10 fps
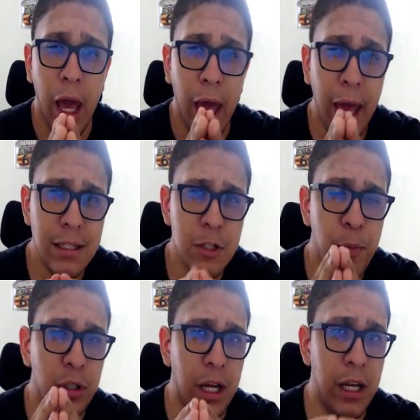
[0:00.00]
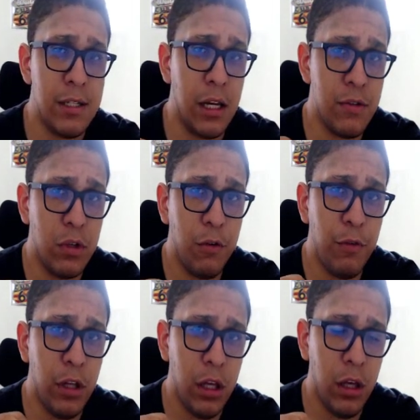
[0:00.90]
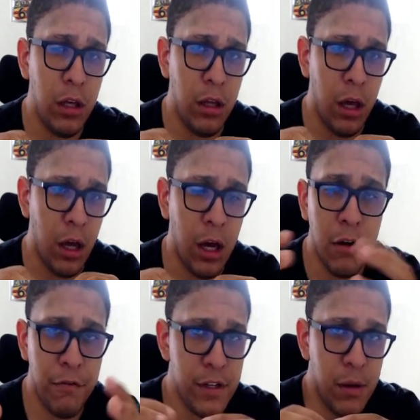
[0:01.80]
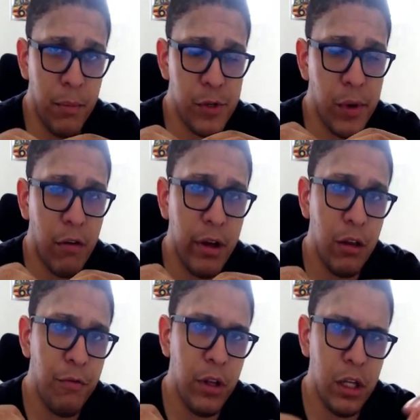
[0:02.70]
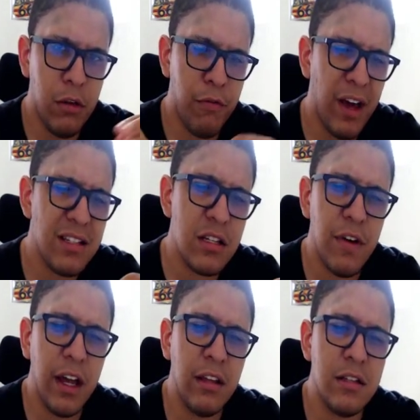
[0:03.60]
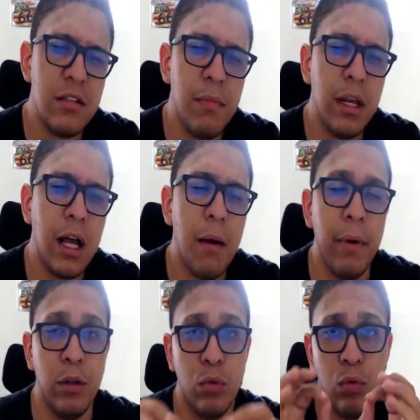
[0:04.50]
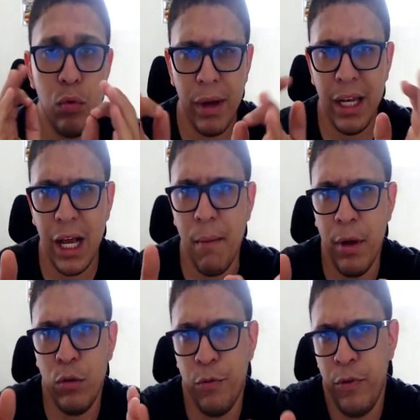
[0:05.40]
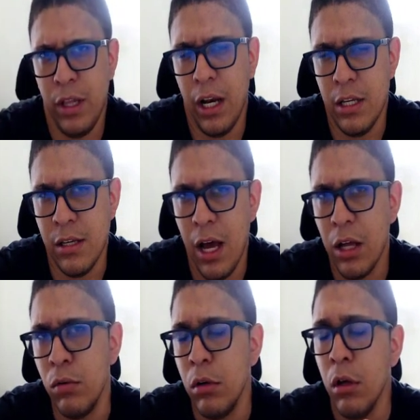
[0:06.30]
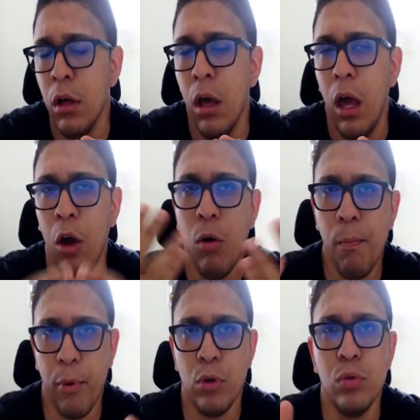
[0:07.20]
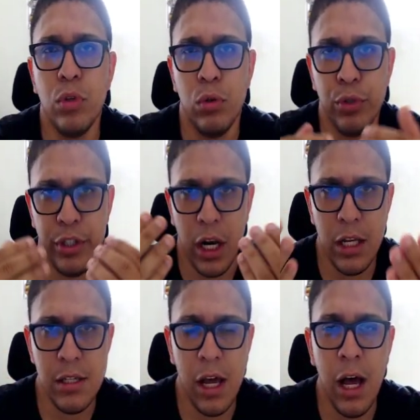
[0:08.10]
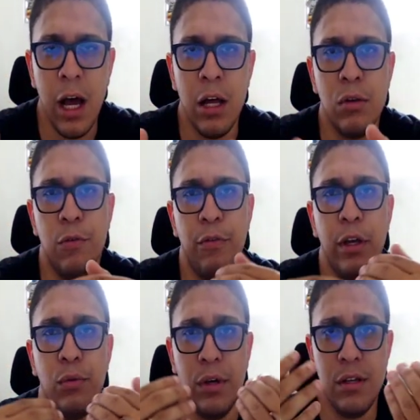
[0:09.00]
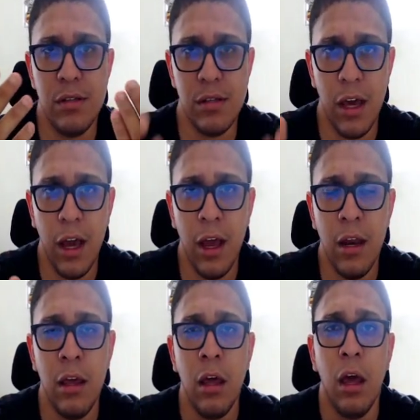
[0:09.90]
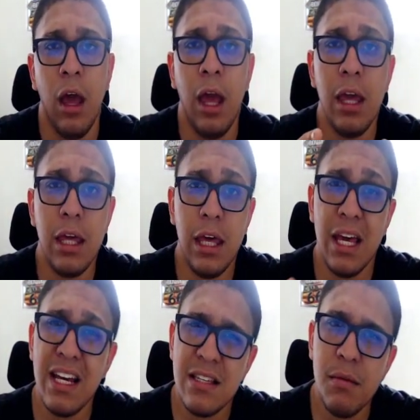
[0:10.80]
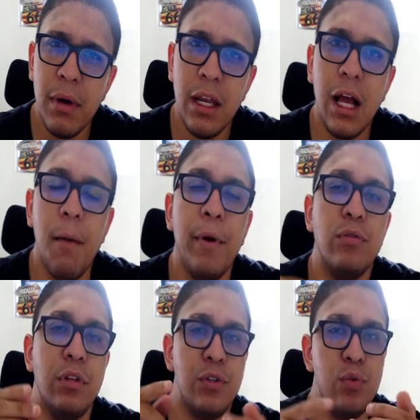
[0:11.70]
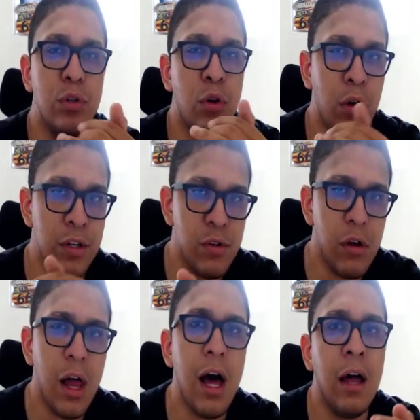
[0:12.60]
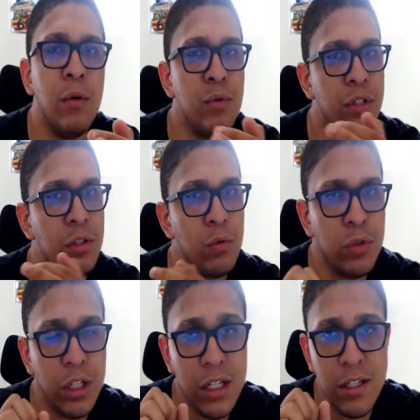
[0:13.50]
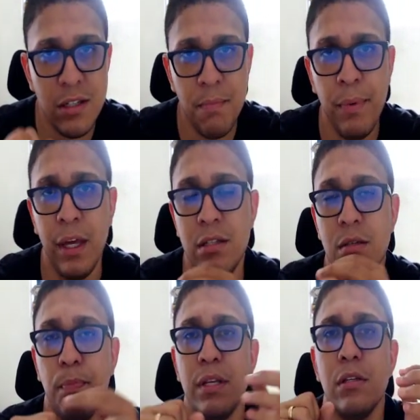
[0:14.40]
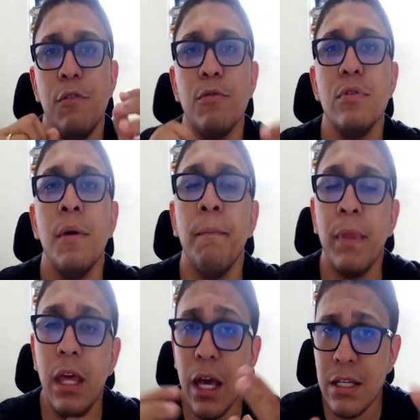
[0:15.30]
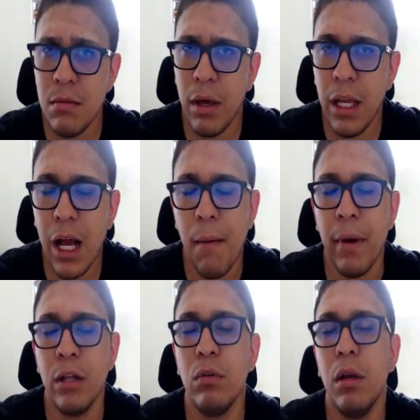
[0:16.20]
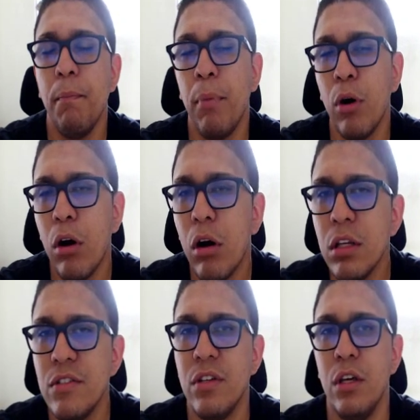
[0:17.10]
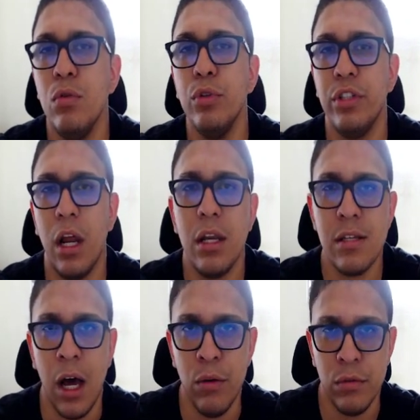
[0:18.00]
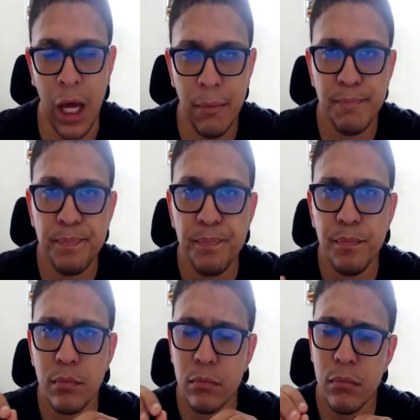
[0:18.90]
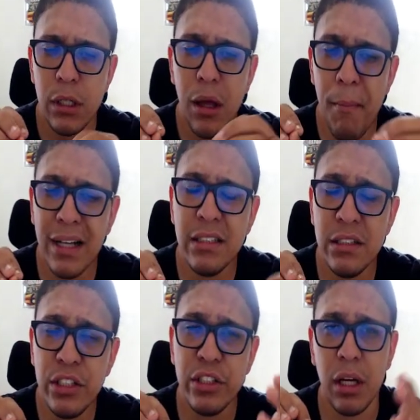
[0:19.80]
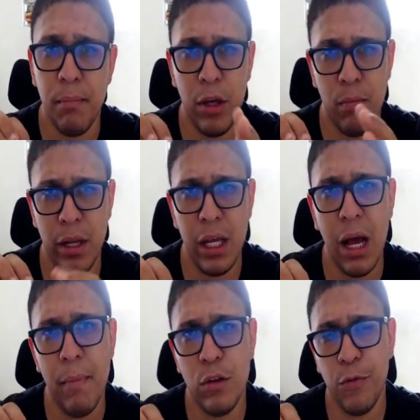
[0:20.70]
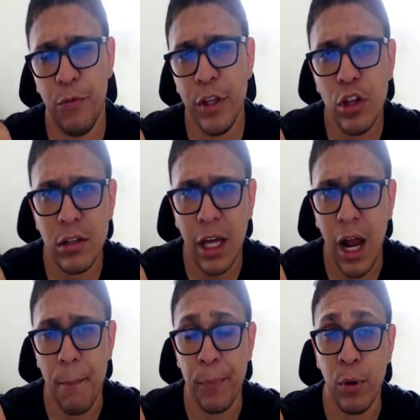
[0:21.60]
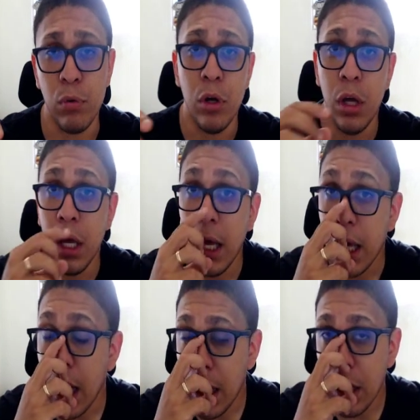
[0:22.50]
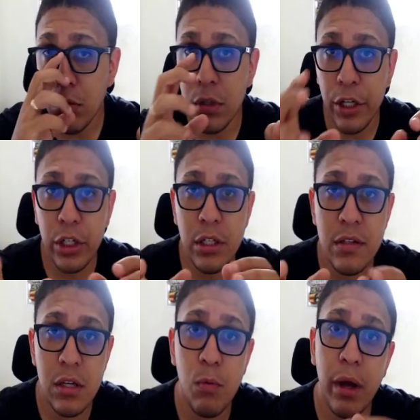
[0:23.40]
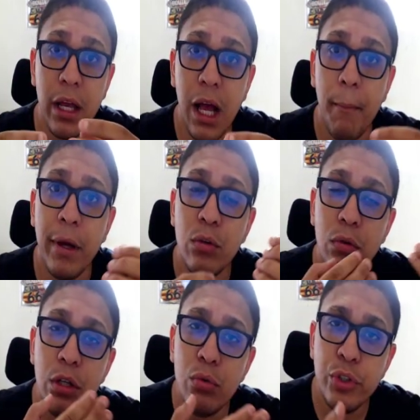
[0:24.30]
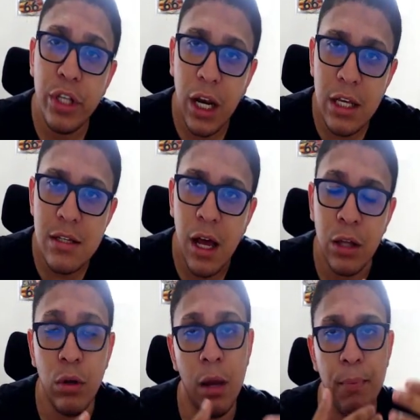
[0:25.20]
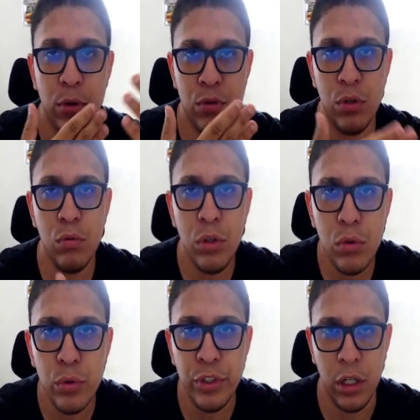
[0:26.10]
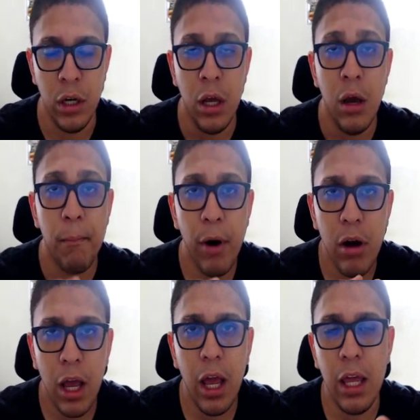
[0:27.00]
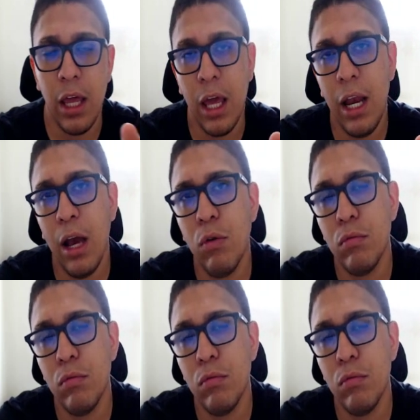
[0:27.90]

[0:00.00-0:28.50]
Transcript: essas portarias elas vão definir, é, a Anvisa mesmo ela vai definir diversas vertentes de medicamento. O medicamento finalizado é um produto industrializado, feito em série, em que esse medicamento tem sua droga isolada, utiliza recipientes específicos e esse medicamento ele pode ser industrializado, tá? Mas existe também um medicamento fitoterápico, que ele não deixa de ser um medicamento industrializado, ele é produzido na indústria. Porém, ele é,